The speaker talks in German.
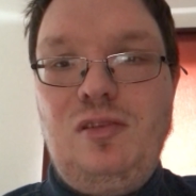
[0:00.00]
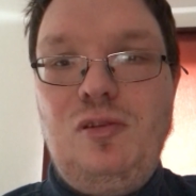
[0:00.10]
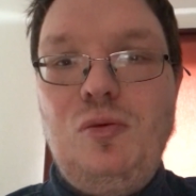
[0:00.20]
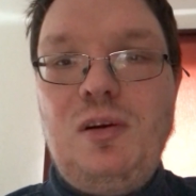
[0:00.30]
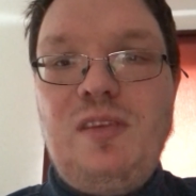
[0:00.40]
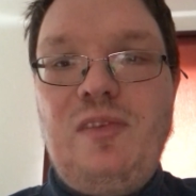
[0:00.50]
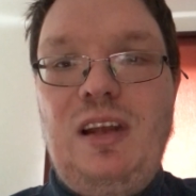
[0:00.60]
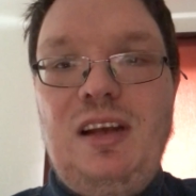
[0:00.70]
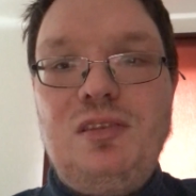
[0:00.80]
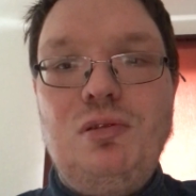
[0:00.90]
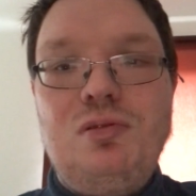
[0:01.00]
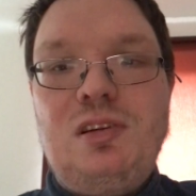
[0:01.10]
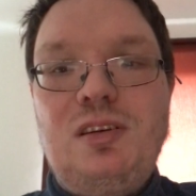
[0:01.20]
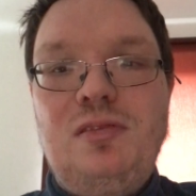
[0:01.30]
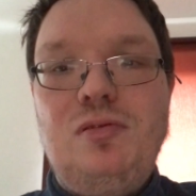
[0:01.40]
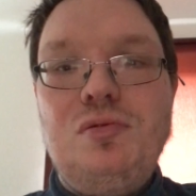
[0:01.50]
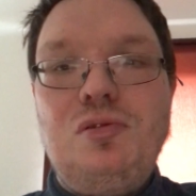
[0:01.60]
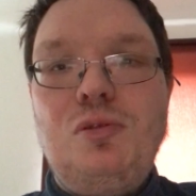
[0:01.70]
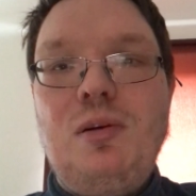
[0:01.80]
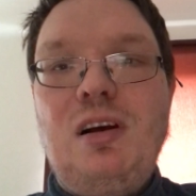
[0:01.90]
über einen WLAN-Router und
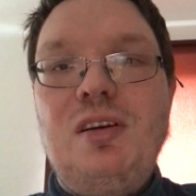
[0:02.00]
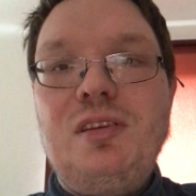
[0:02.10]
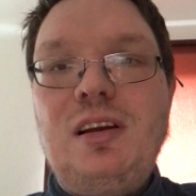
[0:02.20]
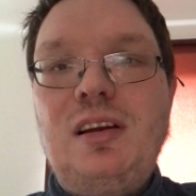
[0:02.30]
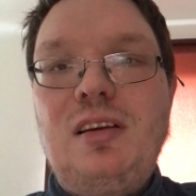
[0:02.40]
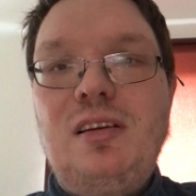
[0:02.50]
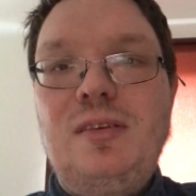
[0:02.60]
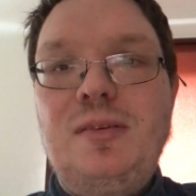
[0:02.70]
über andere